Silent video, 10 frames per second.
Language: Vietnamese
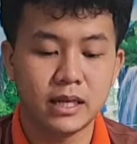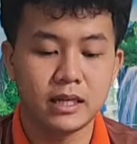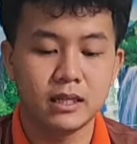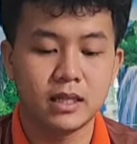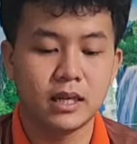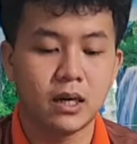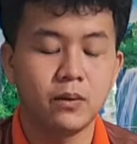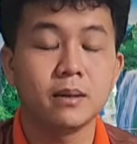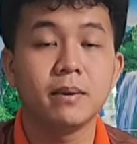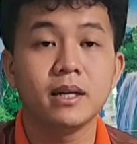Dạ kính thưa quý
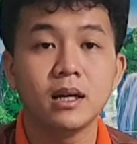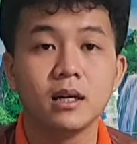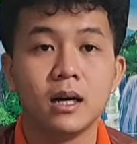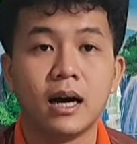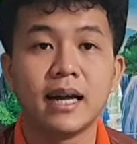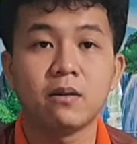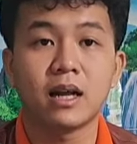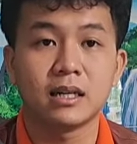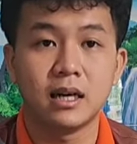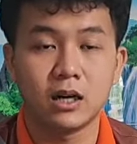vị, thì quý vị biết
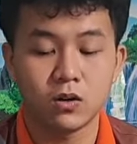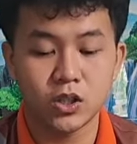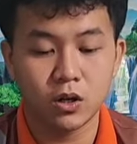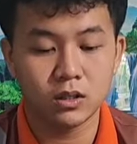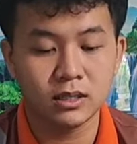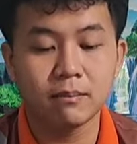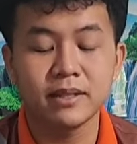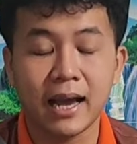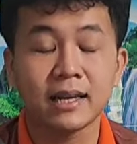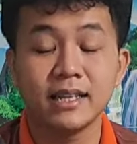đó, ở đây Quốc Thành
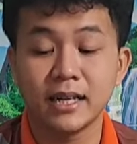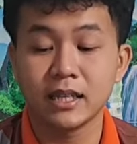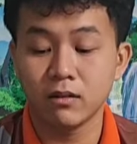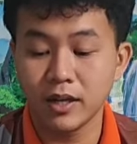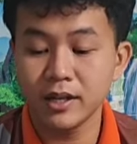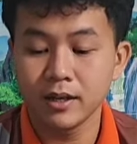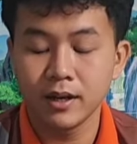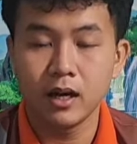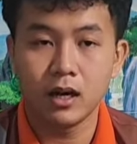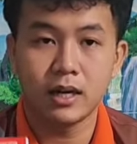có cho những sấm giảng thi
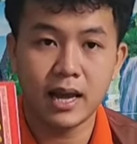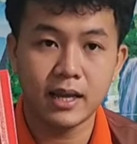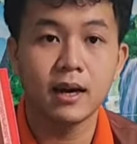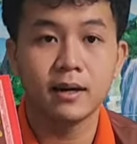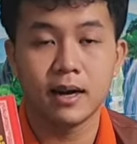văn giáo lý.